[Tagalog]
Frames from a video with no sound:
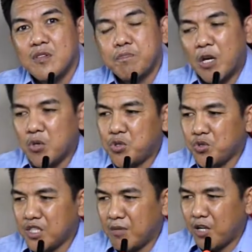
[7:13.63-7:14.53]

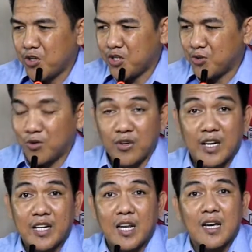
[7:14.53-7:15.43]
palusot naman yun siguro na
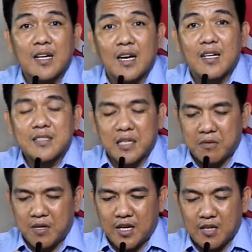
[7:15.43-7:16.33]
nila na
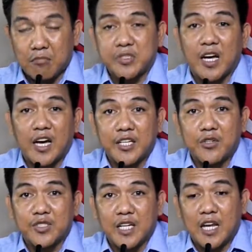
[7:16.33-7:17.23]
tawag anang butangan
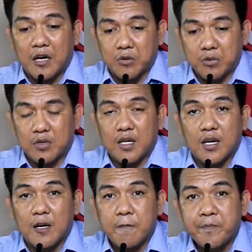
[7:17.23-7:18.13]
yun nila og
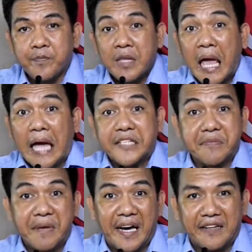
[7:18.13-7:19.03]
uh,
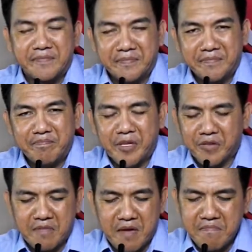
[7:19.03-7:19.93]
asman pero
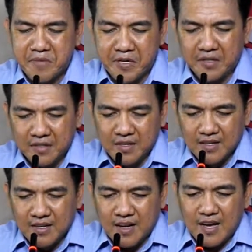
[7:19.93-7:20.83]
remember
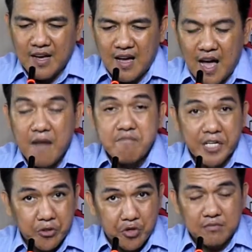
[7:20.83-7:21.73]
nga ang
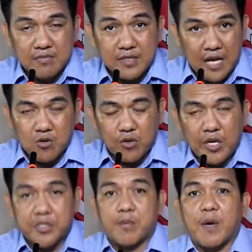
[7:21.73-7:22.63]
barog nako
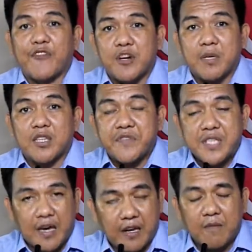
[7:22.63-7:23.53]
isip affirmative
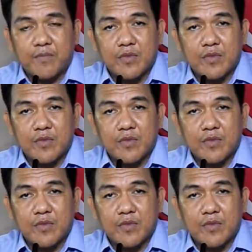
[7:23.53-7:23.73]
side